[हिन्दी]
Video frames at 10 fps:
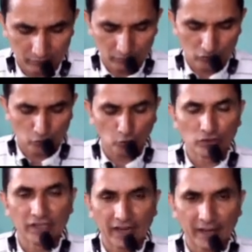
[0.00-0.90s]

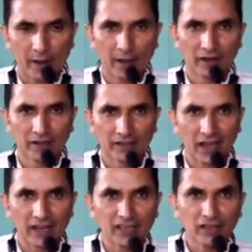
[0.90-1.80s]
शोल्जर है
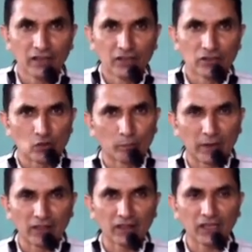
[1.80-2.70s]
यानी जो
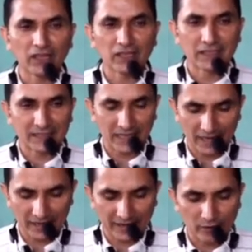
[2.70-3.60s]
बंदी
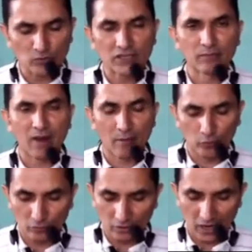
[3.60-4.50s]
सैनिक है उसे
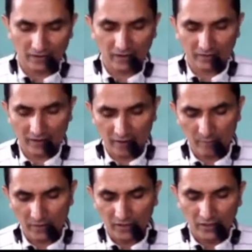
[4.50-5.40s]
मामलुक कहा जाता है
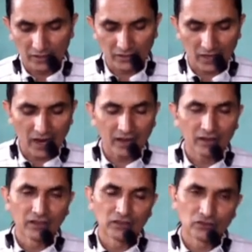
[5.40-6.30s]
या
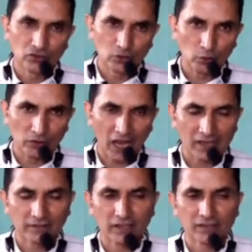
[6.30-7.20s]
जो
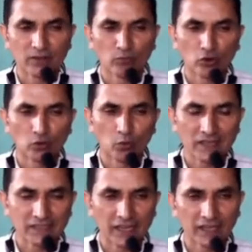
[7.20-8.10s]
दासता से मुक्त हुआ
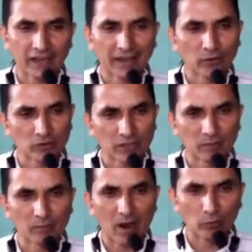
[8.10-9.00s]
सैनिक है उसे
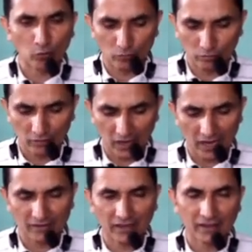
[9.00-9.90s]
भी मामलुक
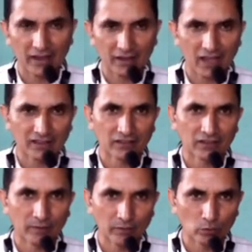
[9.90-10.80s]
कहा जाता है अर्थात
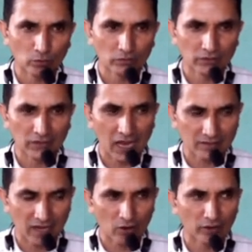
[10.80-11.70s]
कभी वो
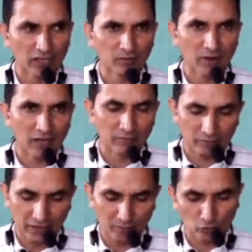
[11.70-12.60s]
दास रहा हो लेकिन बाद में
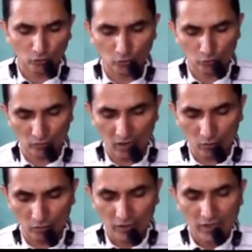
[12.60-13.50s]
भले ही मुक्त हो चुका
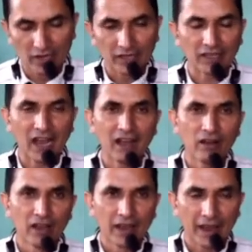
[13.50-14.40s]
हो या
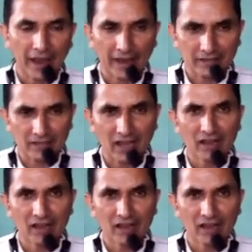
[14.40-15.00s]
ऐसा